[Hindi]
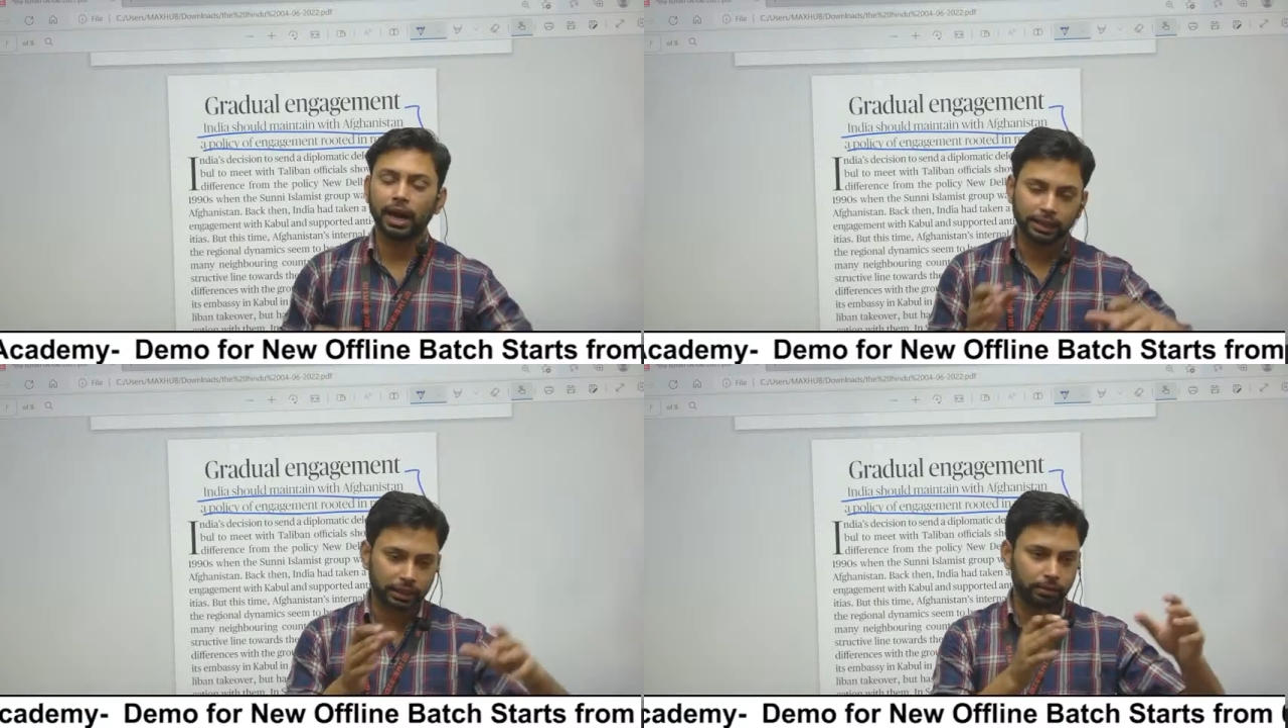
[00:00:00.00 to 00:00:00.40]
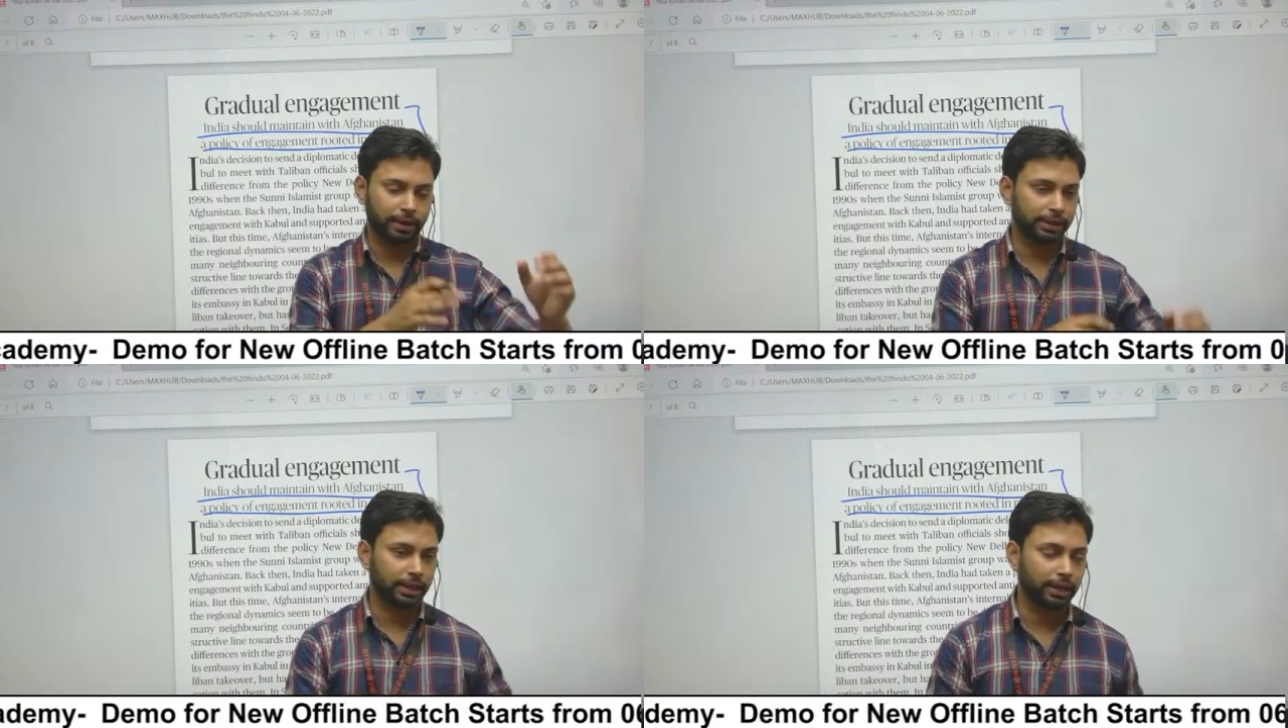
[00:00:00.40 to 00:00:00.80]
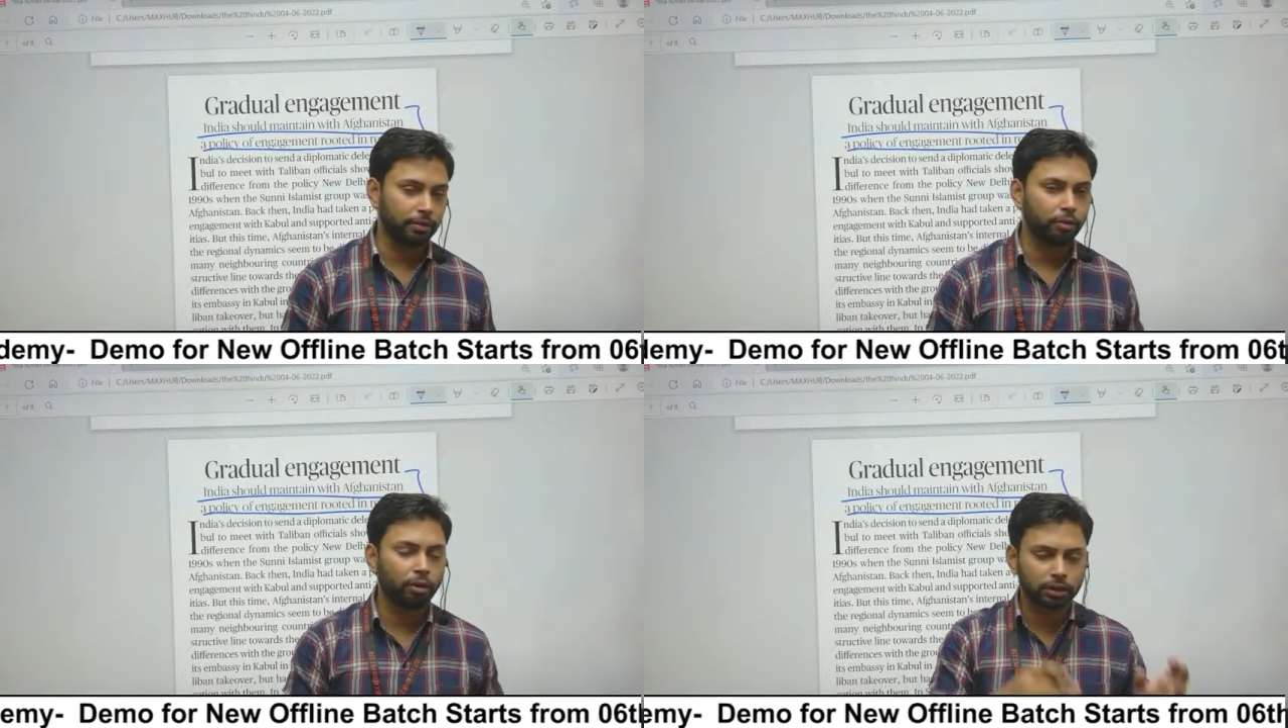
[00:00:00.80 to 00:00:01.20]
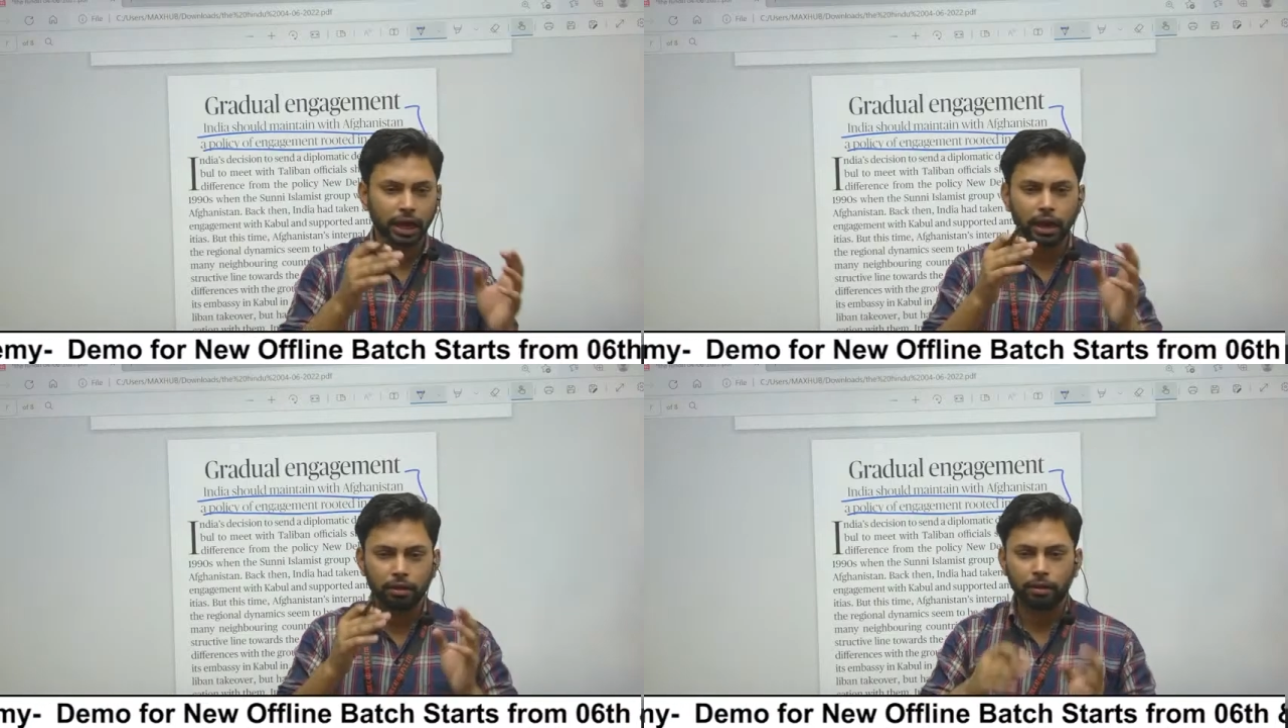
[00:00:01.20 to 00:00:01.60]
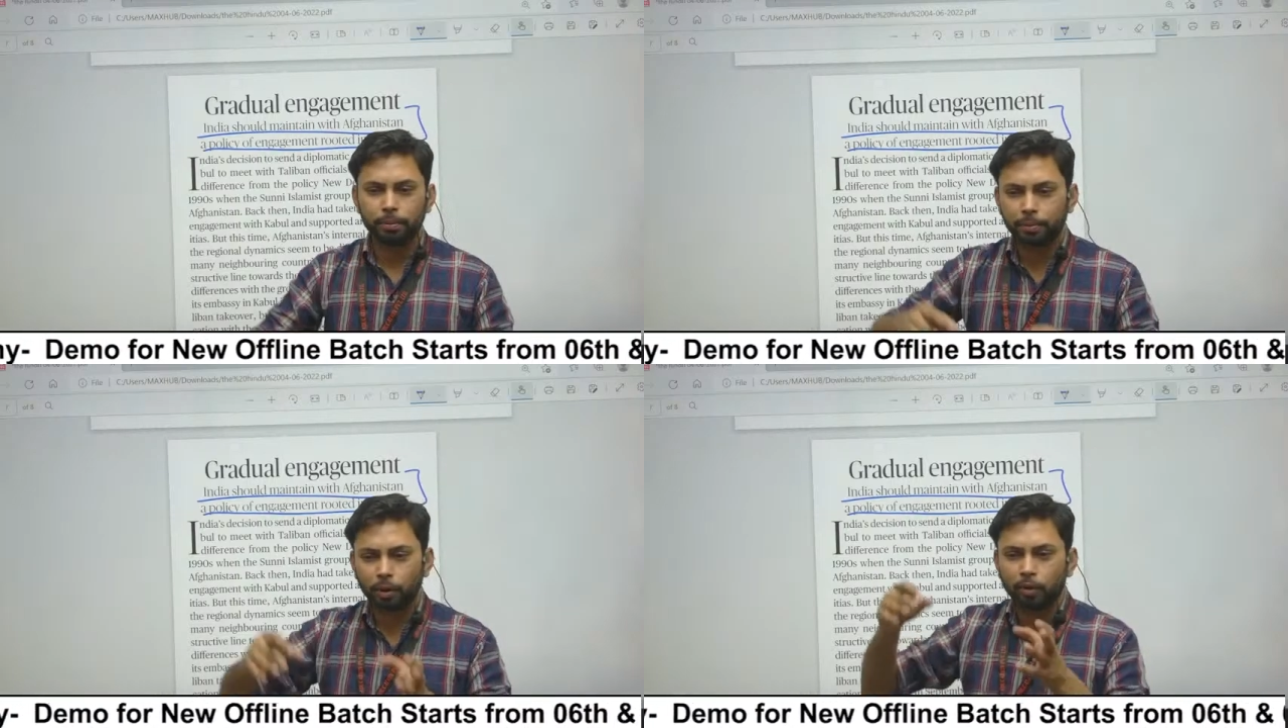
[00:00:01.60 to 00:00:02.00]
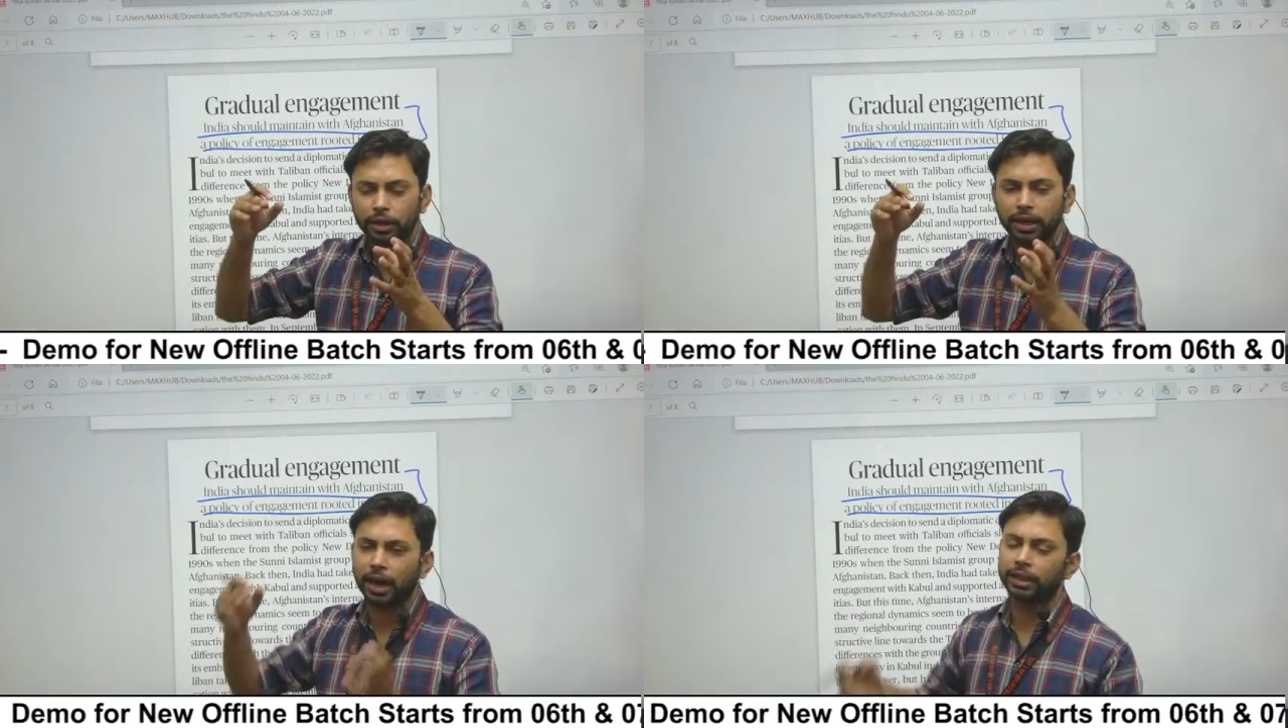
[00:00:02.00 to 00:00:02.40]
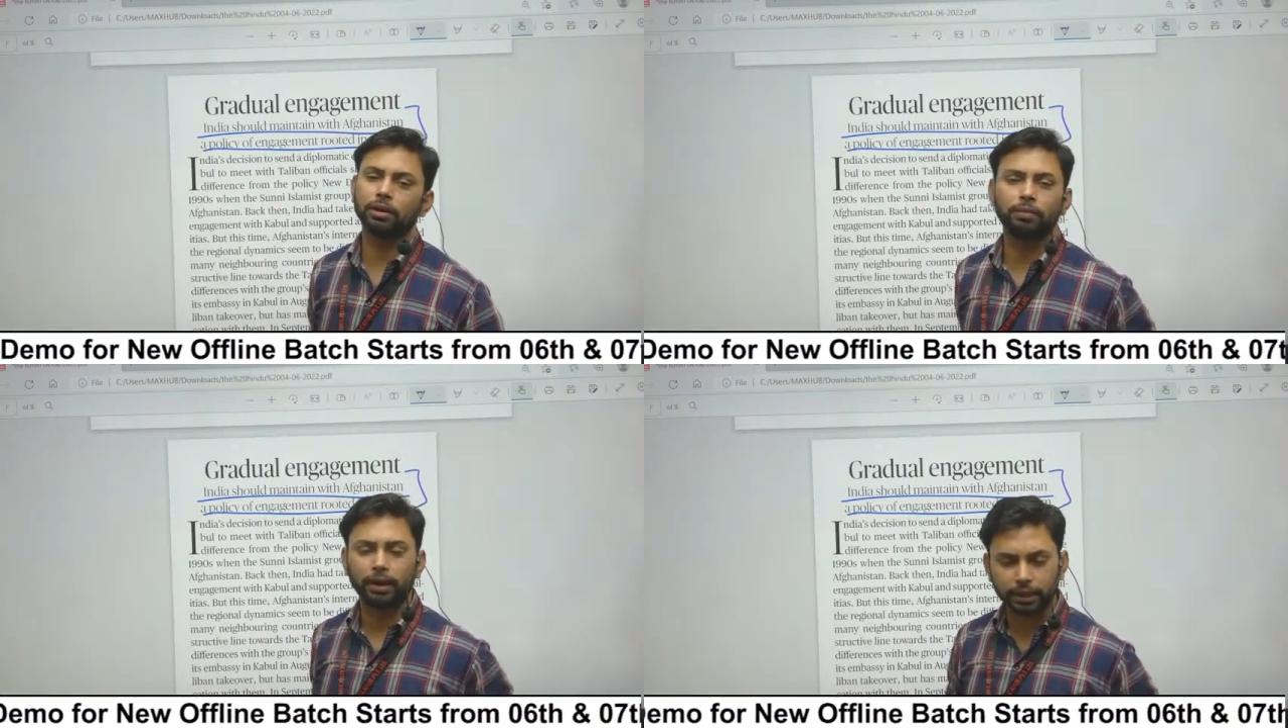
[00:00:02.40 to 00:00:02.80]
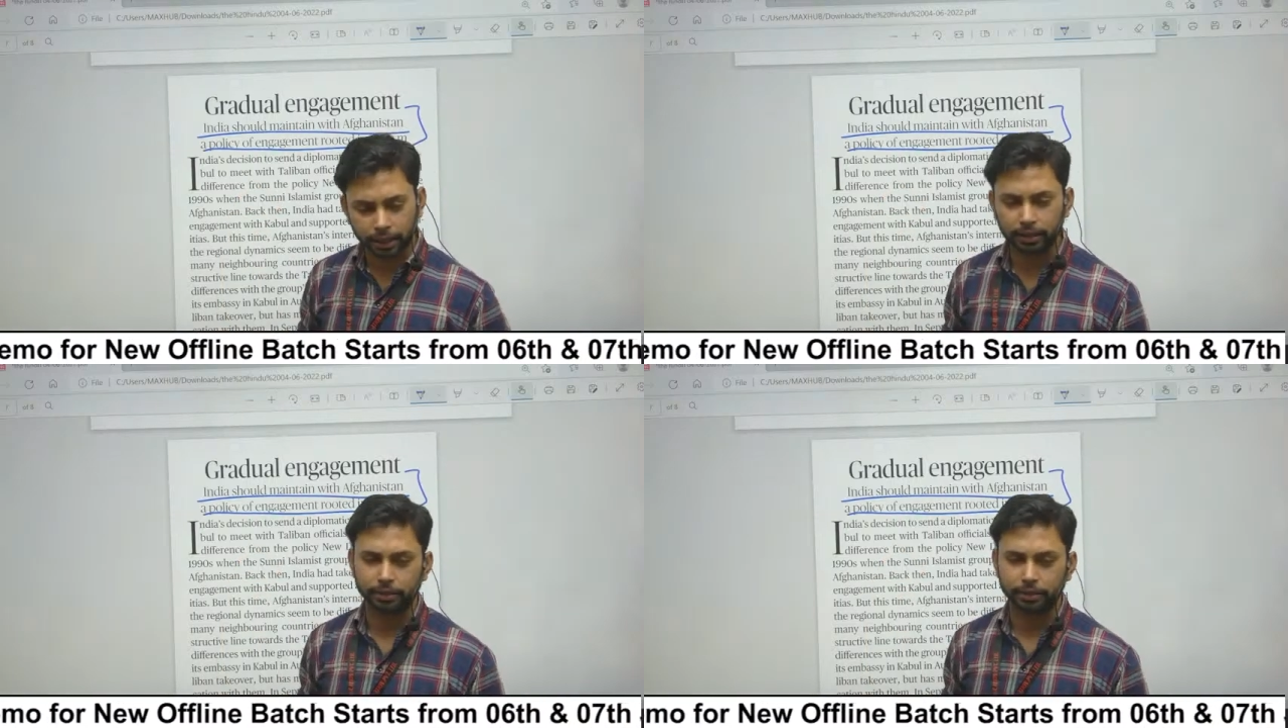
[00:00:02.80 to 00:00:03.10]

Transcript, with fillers: आतंकवाद के खिलाफ और तालिबान प्योरली आतंकवाद